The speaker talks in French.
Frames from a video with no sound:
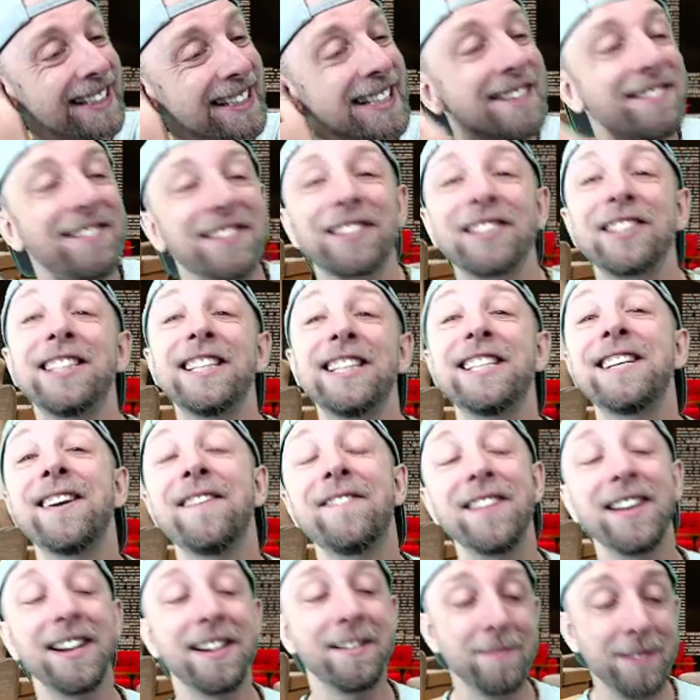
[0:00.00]
Parce que j'ai déjà
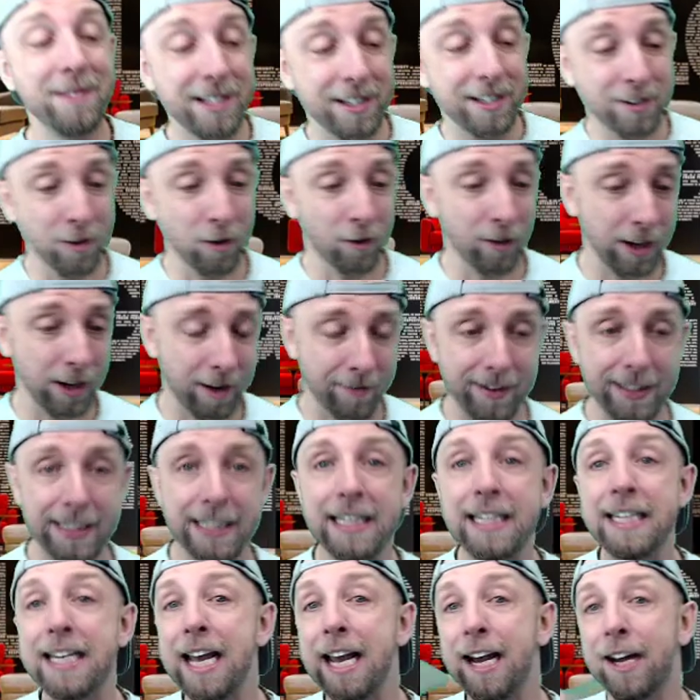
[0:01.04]
fait l'émission et en fait
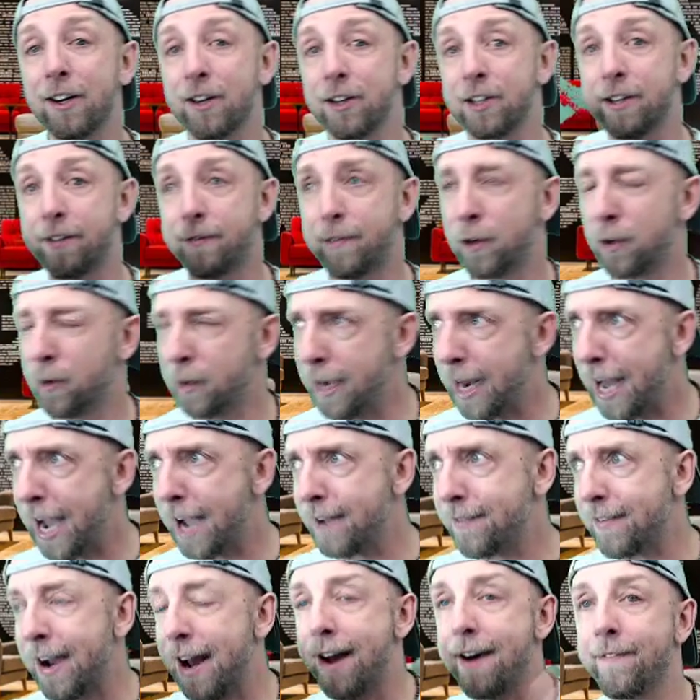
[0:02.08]
hier quand j'ai fait le
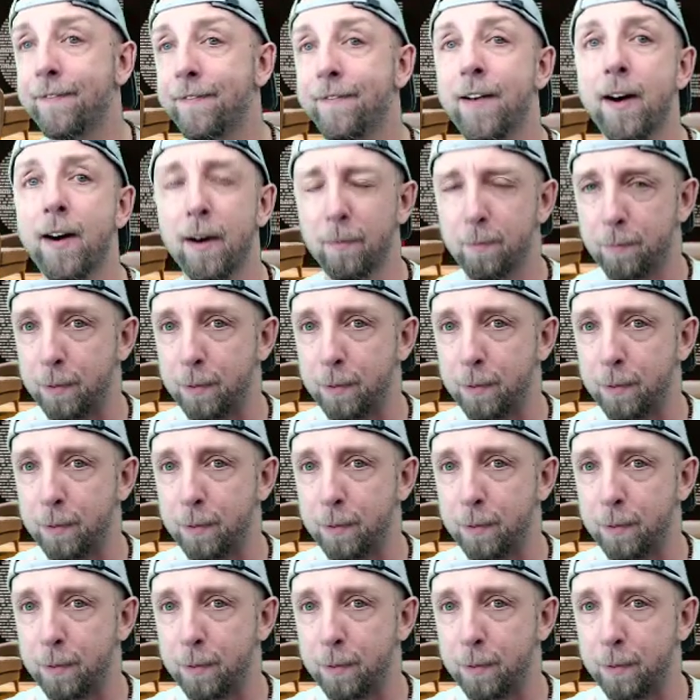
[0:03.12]
live à la fin,